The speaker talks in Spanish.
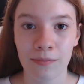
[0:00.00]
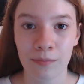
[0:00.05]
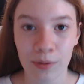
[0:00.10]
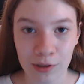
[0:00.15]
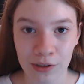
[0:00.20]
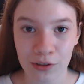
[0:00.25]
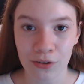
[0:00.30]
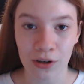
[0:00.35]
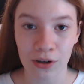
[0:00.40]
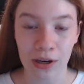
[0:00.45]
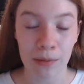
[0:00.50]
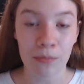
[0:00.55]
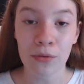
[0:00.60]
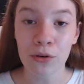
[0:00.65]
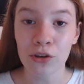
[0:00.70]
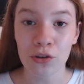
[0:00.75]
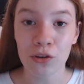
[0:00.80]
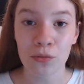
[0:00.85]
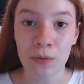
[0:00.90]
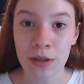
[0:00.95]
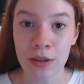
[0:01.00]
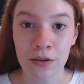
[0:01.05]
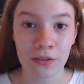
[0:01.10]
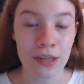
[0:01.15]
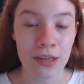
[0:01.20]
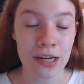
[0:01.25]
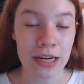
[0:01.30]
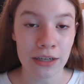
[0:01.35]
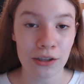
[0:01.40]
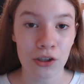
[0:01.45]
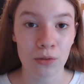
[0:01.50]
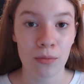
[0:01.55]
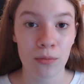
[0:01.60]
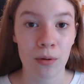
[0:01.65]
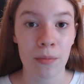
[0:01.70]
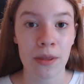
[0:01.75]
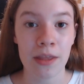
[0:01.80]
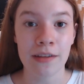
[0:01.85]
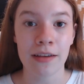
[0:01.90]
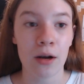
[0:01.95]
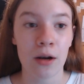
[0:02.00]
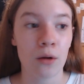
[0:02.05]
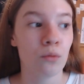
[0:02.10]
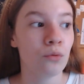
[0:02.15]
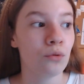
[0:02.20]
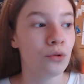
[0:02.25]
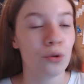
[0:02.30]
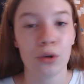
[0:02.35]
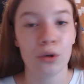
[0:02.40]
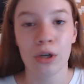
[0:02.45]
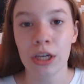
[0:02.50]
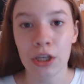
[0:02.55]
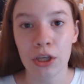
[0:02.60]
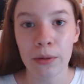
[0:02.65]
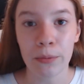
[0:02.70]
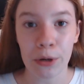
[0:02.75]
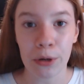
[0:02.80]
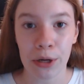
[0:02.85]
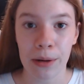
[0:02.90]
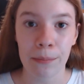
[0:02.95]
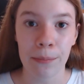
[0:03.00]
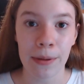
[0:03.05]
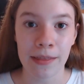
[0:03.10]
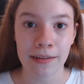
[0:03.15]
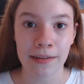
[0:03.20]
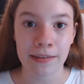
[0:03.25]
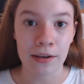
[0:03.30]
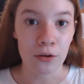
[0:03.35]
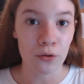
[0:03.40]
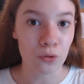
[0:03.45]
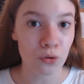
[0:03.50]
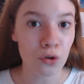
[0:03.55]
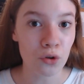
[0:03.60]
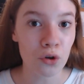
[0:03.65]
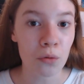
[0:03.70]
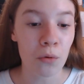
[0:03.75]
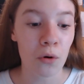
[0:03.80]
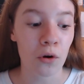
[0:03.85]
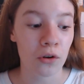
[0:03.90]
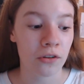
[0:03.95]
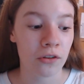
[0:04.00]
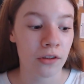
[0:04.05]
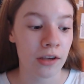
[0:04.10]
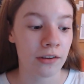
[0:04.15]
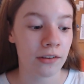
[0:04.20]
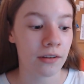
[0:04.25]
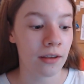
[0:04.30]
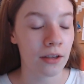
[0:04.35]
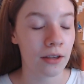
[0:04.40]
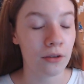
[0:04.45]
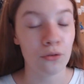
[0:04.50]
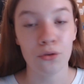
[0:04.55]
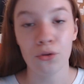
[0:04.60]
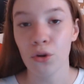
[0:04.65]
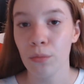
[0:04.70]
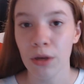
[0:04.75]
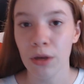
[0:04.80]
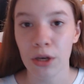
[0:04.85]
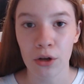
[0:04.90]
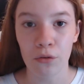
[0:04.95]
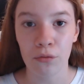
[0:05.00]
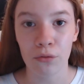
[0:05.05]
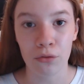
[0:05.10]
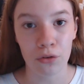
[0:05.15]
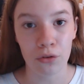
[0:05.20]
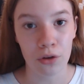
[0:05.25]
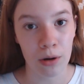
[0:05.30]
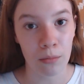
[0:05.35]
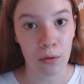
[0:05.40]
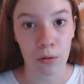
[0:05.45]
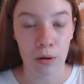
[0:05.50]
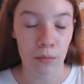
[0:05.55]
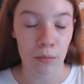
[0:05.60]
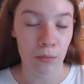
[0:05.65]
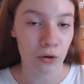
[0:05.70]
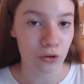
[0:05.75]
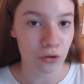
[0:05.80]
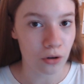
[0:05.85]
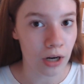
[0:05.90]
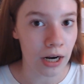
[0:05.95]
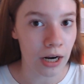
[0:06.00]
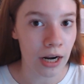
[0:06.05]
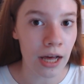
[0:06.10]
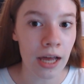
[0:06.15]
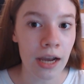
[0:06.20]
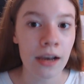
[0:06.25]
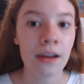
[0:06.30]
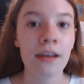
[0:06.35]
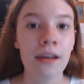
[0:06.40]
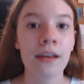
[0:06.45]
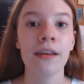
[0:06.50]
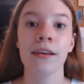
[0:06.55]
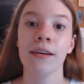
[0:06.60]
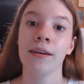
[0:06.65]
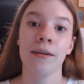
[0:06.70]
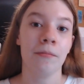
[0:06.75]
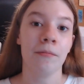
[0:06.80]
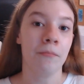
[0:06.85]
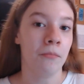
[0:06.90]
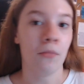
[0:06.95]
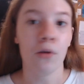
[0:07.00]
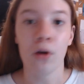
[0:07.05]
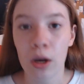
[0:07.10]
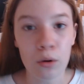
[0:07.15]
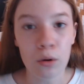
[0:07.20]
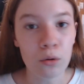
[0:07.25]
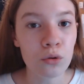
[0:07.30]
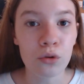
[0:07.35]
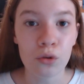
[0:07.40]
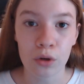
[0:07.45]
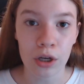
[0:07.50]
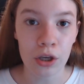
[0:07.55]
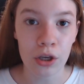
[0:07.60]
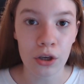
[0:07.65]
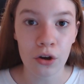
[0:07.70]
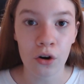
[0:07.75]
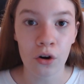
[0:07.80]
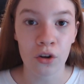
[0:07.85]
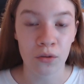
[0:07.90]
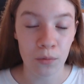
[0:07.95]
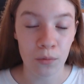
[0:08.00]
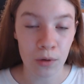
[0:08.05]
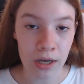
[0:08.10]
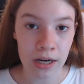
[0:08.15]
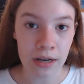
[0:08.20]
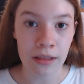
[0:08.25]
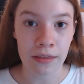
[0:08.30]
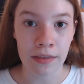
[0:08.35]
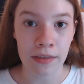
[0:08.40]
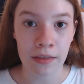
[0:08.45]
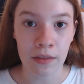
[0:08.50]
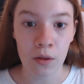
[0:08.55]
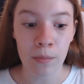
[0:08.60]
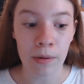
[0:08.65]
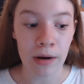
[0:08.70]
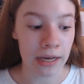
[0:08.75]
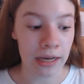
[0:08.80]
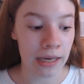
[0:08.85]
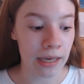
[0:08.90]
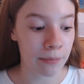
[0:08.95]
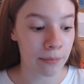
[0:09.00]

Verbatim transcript: Pues eso, que en muchos vídeos directos me pedís algún truquillo porque empecéis en YouTube o estáis en YouTube y no funciona muy bien vuestro canal algún truquillo os voy a ir diciendo para que